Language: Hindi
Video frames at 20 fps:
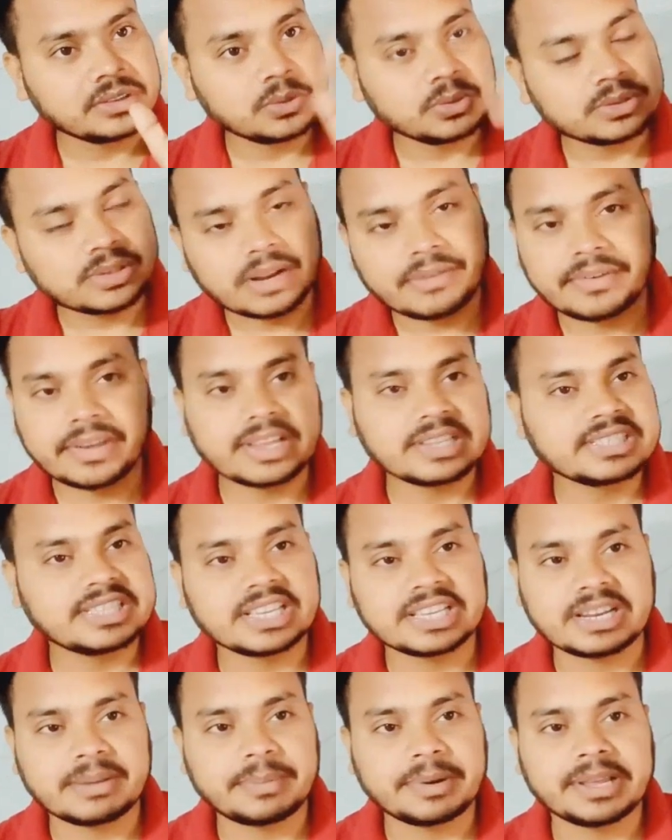दूसरा
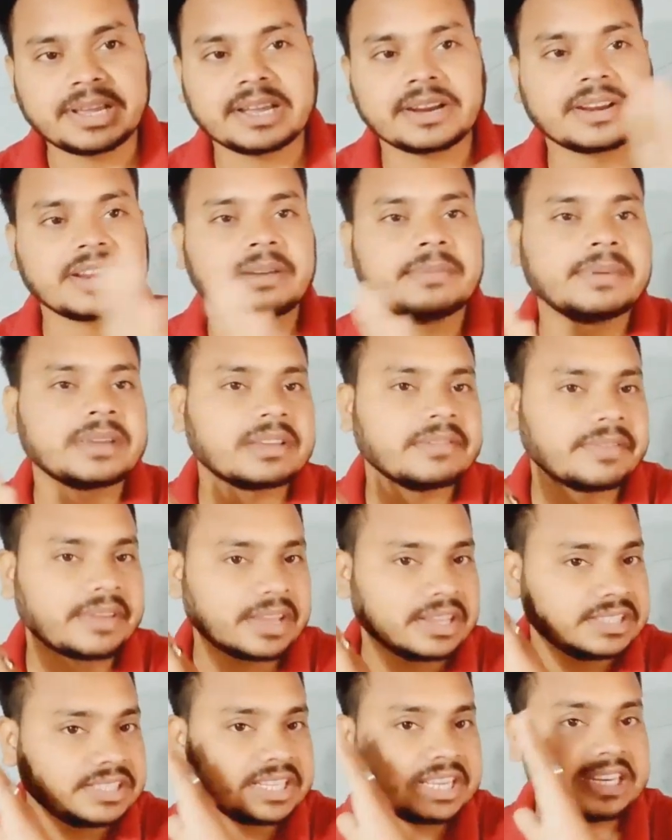वैकेंसी देखना पड़ेगा रेलवे के
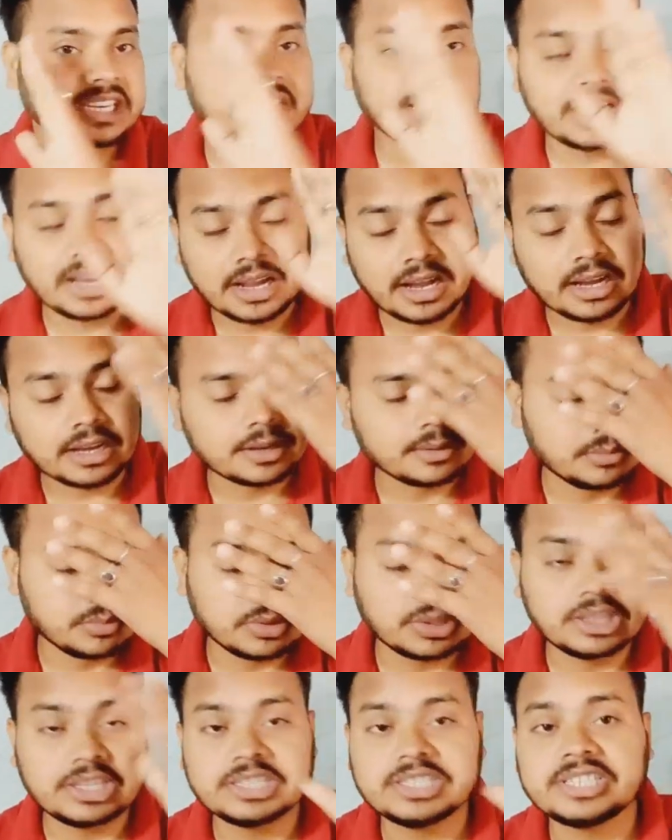वैकेंसी के लिए आंख
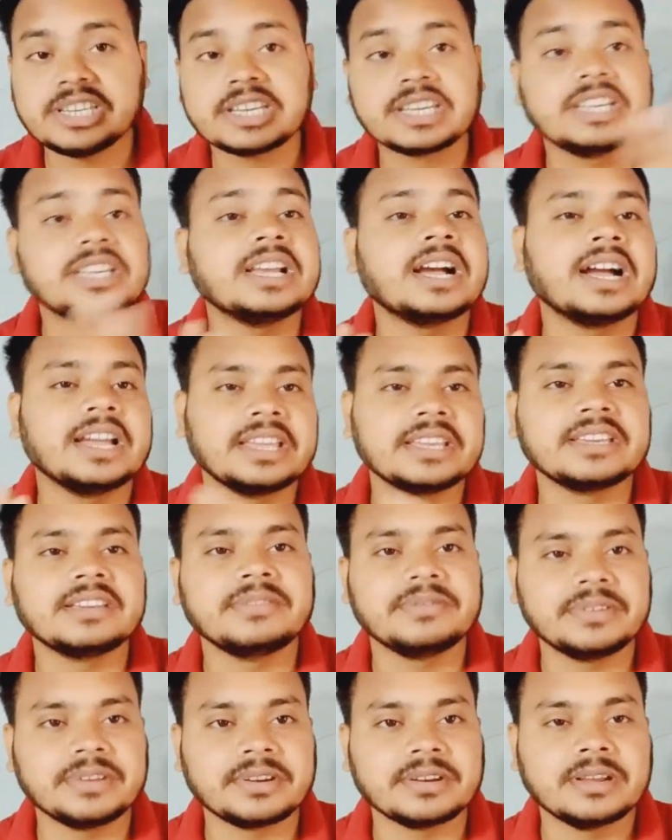मूंद लीजिए कि
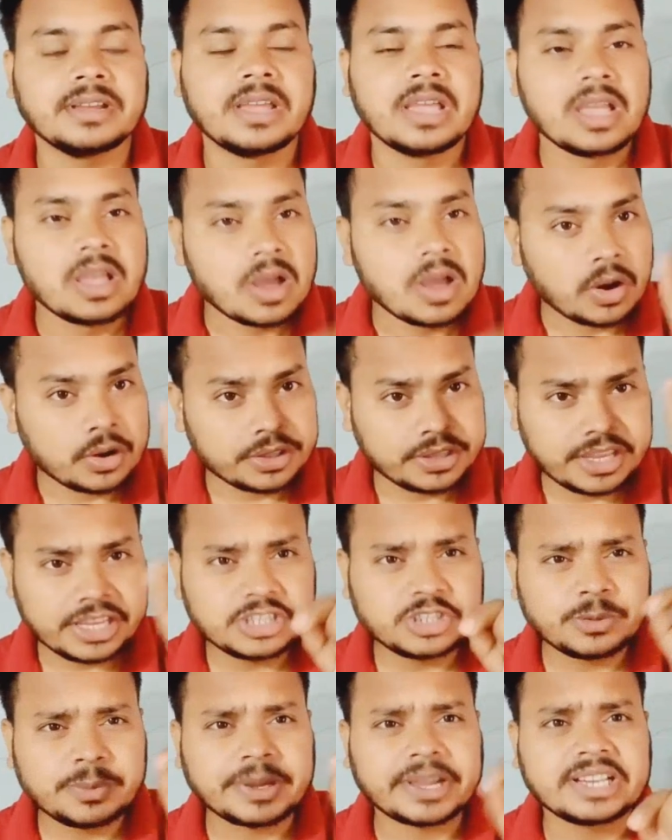आएगी फिर और
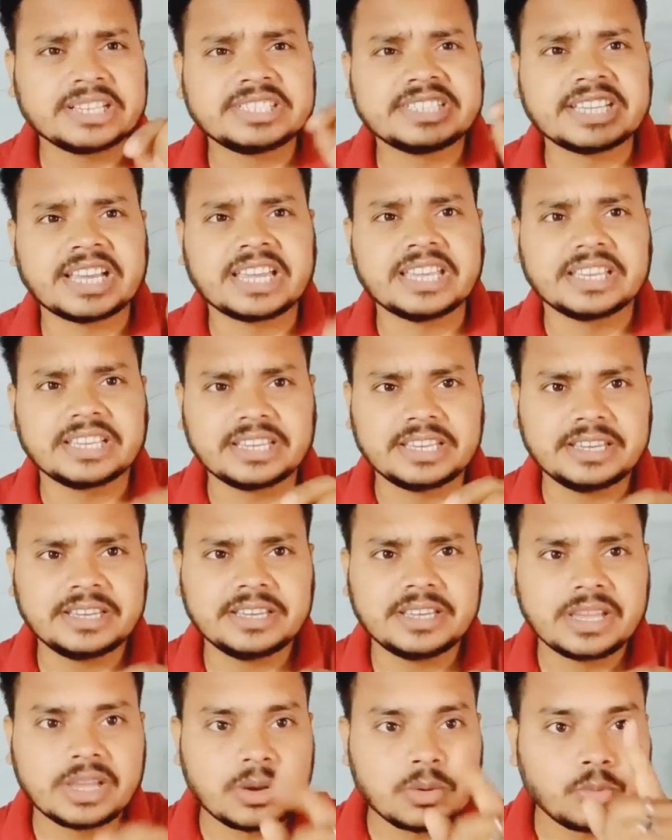ये जो वैकेंसी
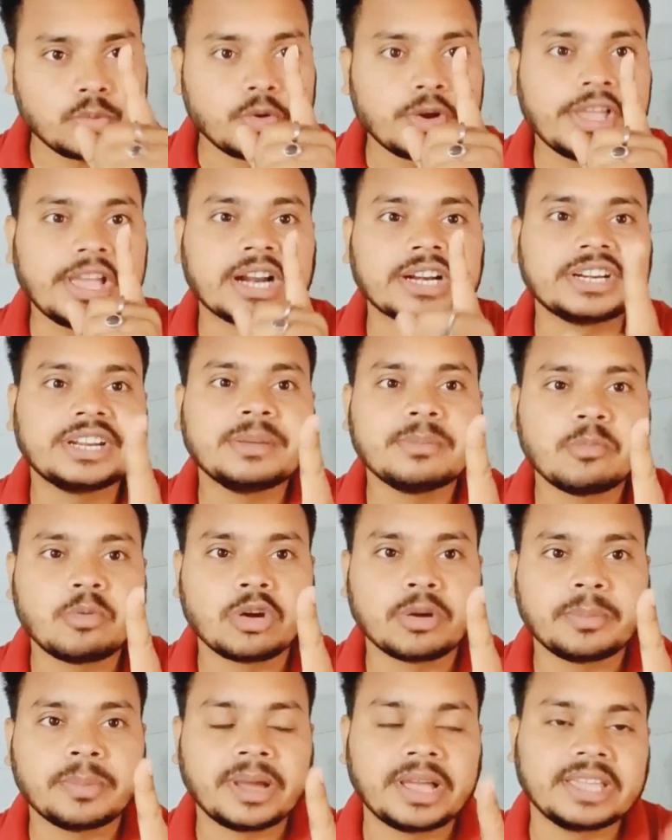आएगी वो एक्टिव
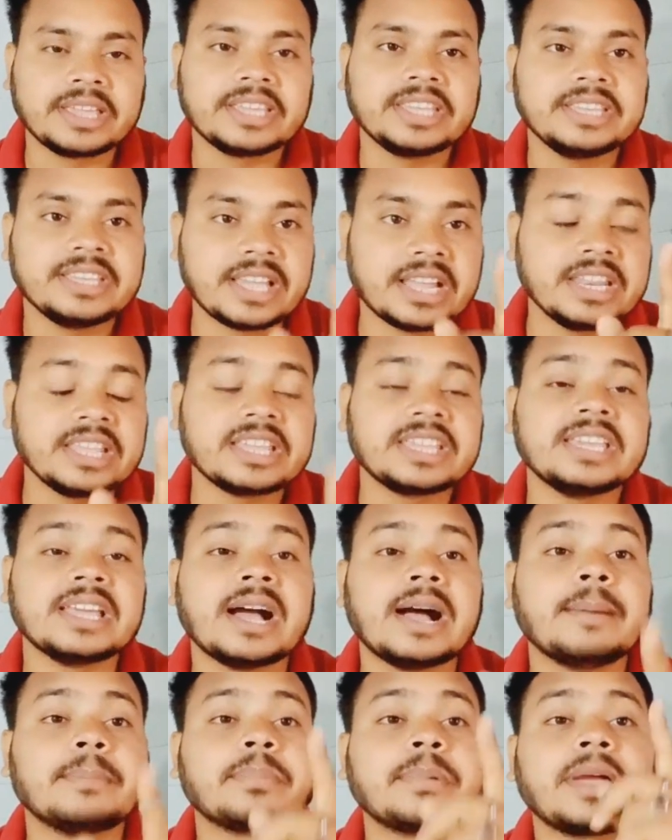मोड में आएगी यानी कि
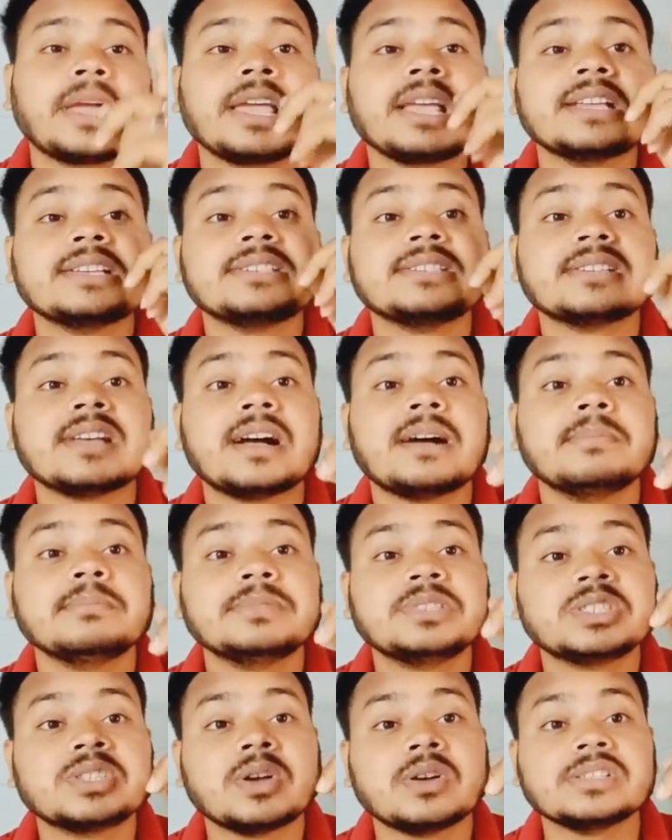आपका
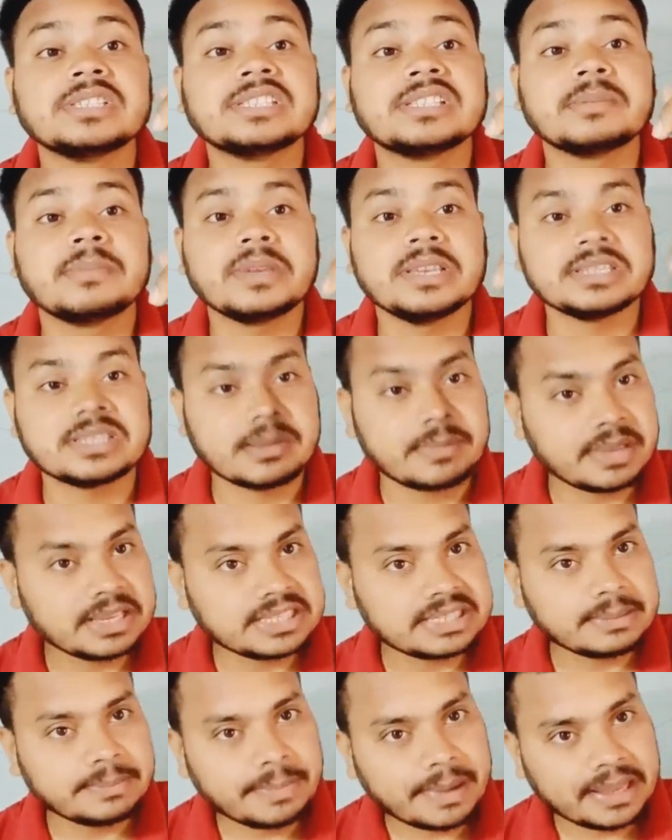एग्ज़ाम समय
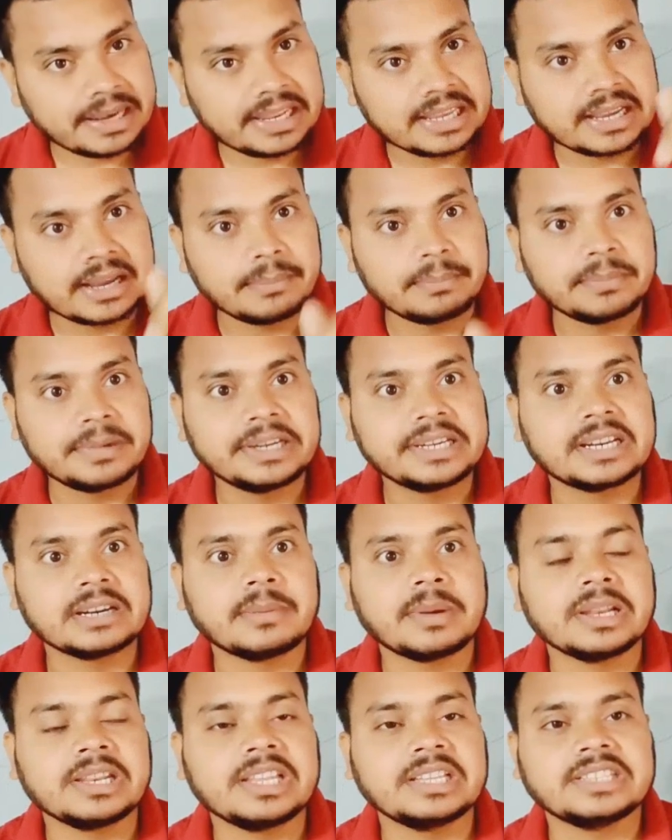समय से पहले कंप्लीट
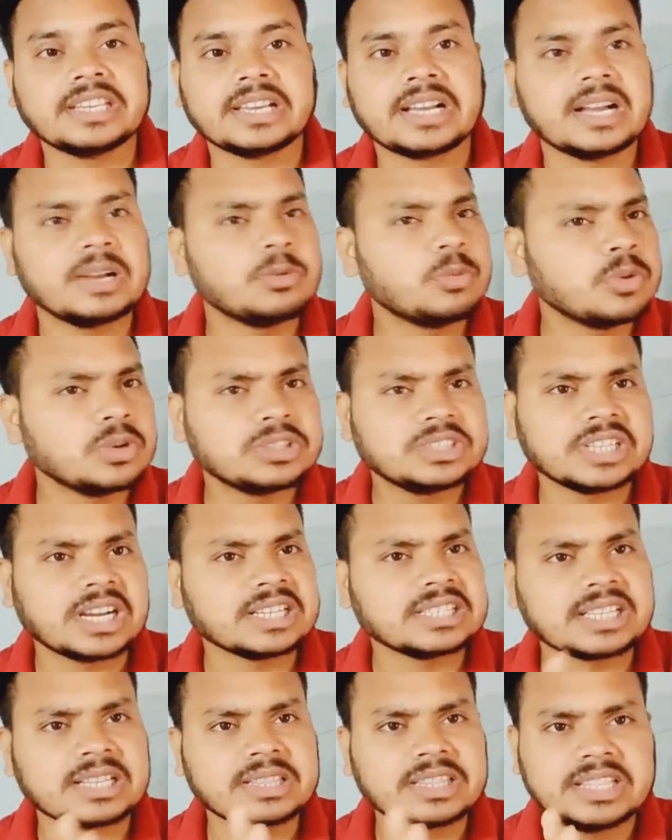करवा लिया जाएगा वो
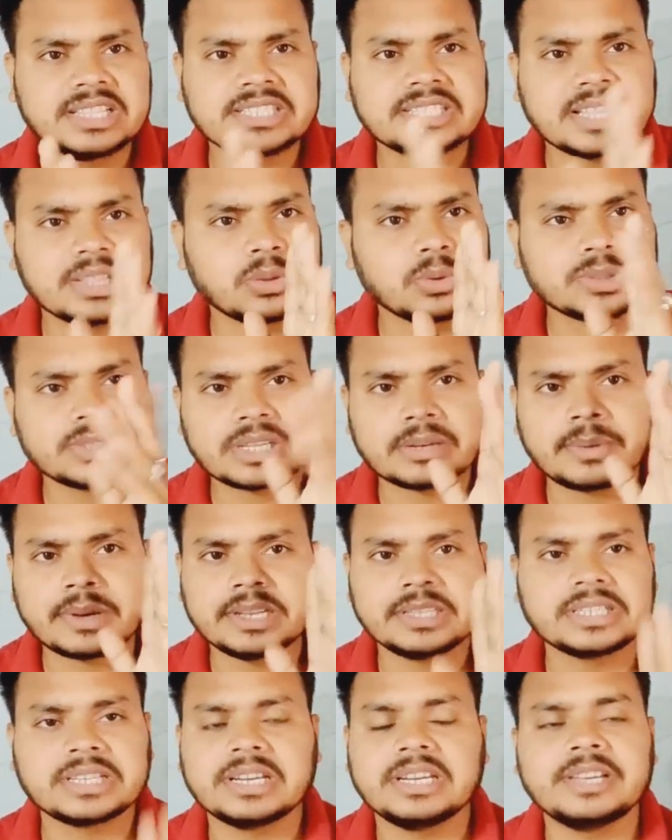चार साल तीन साल दो साल
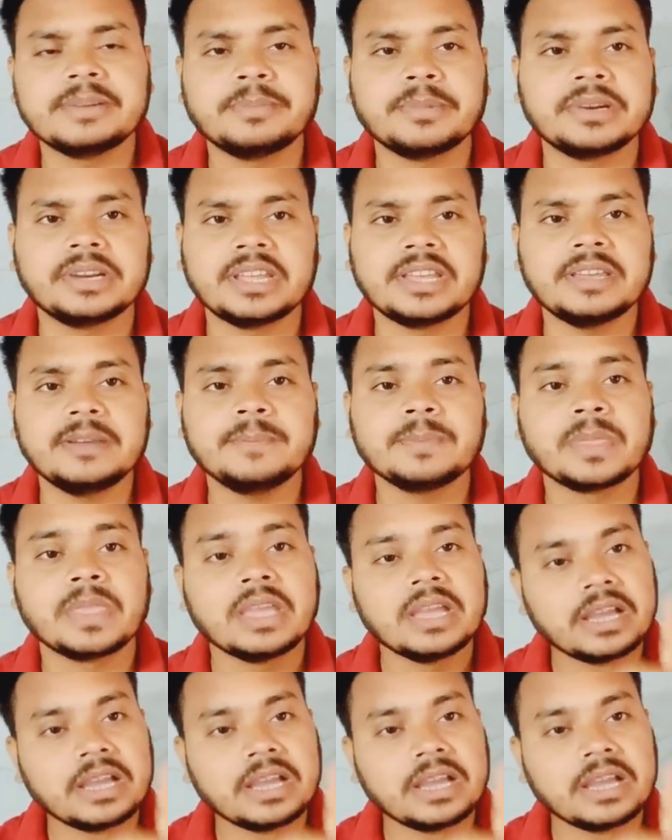वाले के लिए नहीं